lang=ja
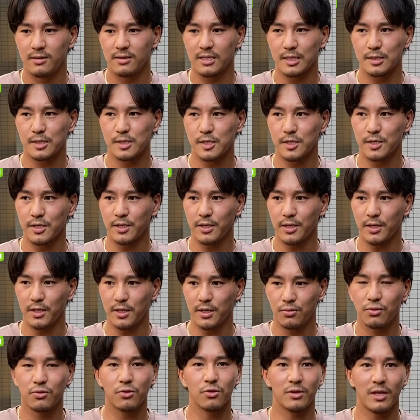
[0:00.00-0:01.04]
夏
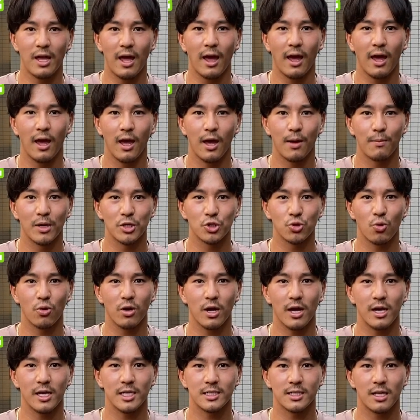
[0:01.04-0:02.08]
服で、まあ、紹
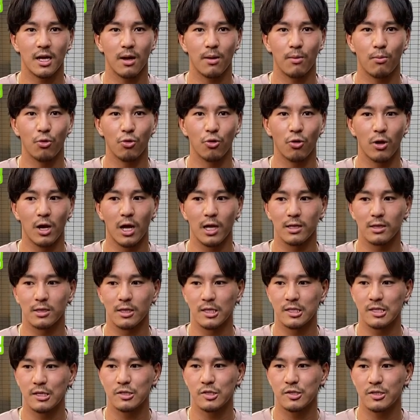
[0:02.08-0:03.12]
介したものがあって、
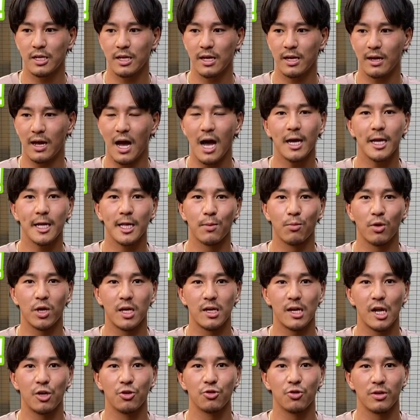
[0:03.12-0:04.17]
でそれ秋でも着
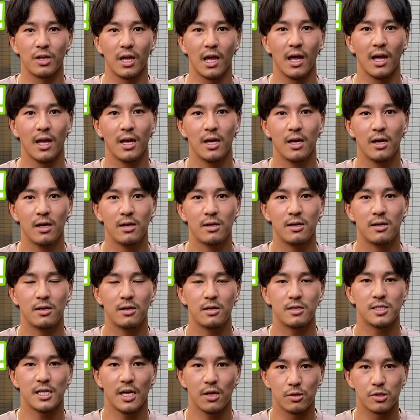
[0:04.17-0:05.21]
れるので
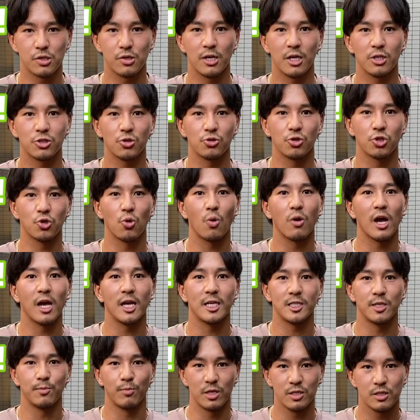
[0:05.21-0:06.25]
最後それをちょっと紹介
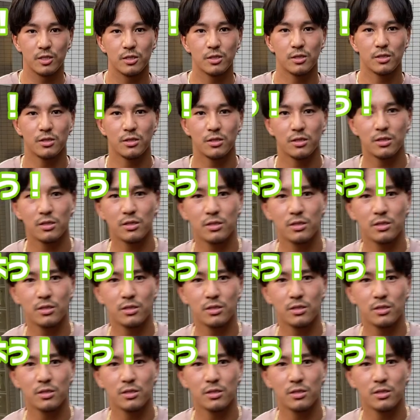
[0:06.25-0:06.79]
してます。